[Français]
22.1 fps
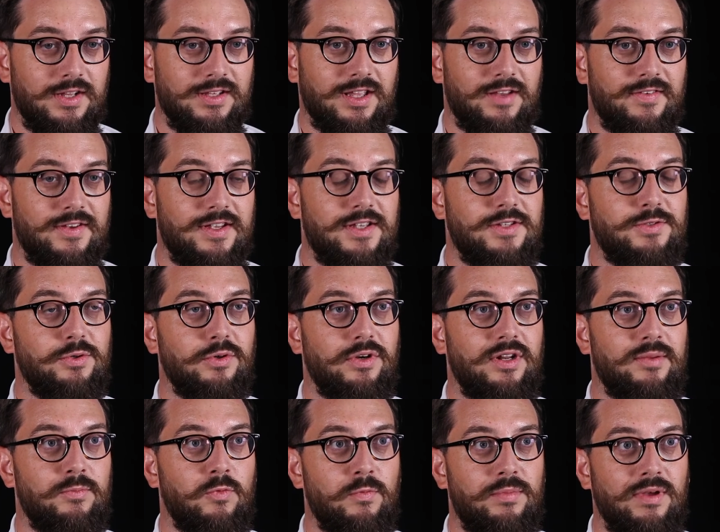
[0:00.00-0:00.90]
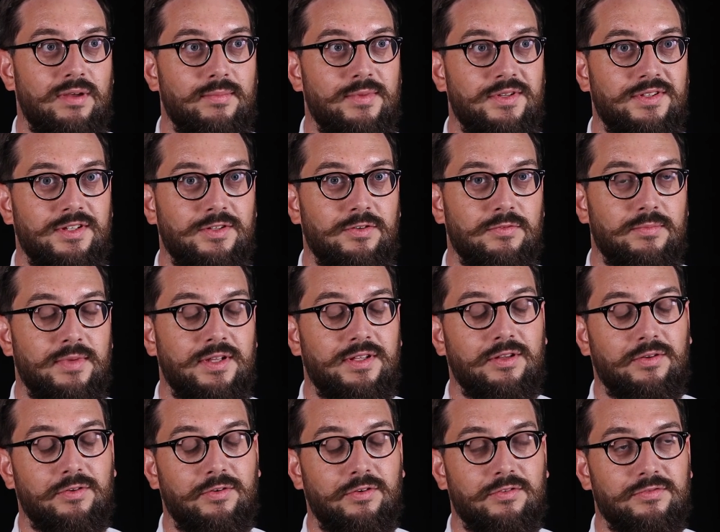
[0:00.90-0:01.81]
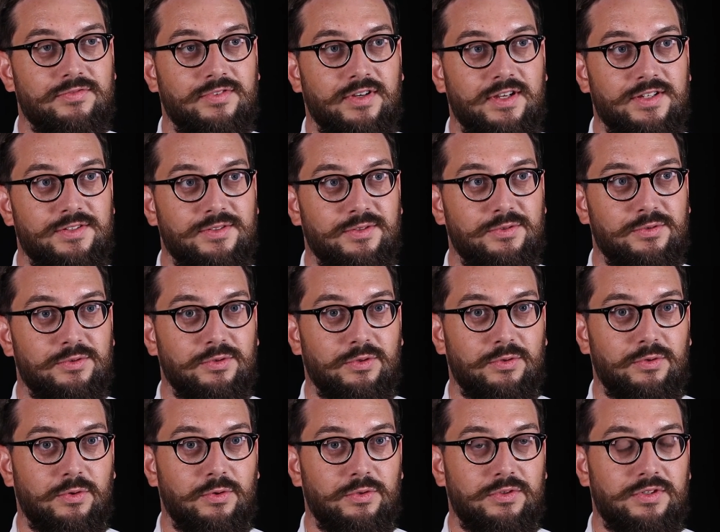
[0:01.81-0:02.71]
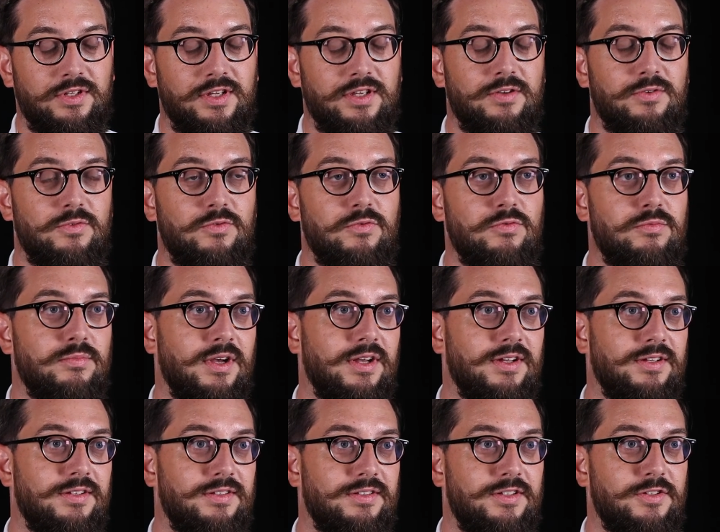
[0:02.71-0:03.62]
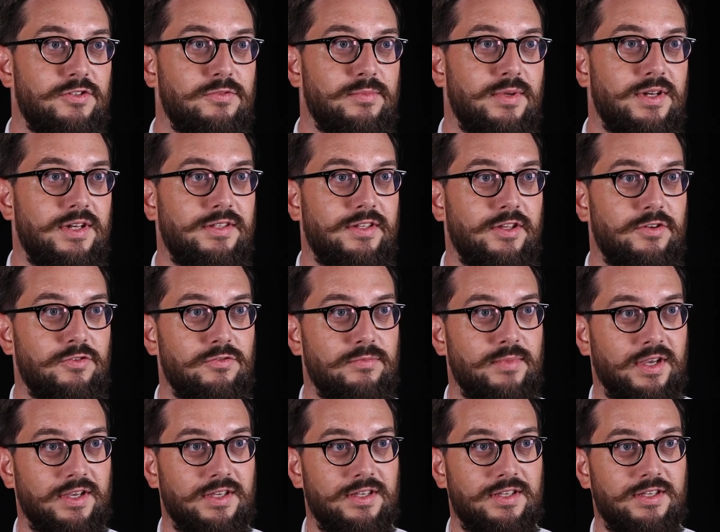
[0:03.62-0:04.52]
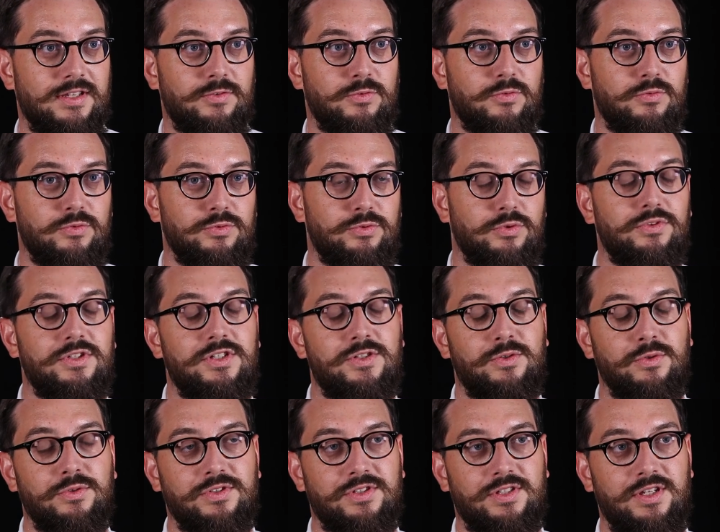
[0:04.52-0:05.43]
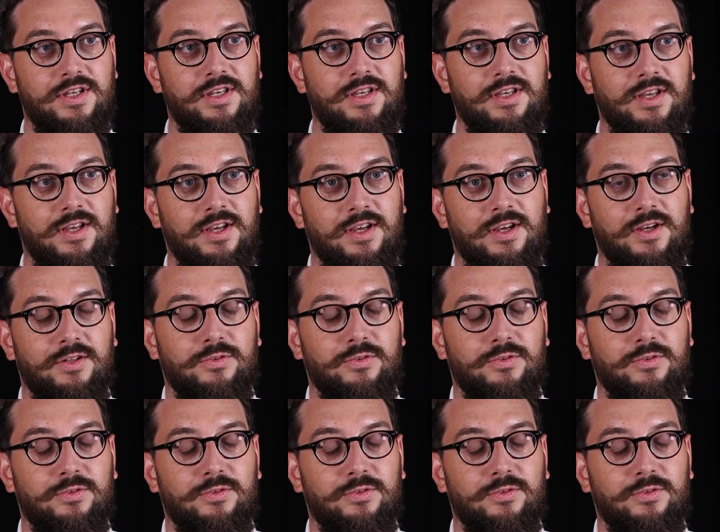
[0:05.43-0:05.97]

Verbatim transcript: travailler sur les mots permettait de mettre l'emphase sur le côté humain des humanités numériques et du coup se dissocier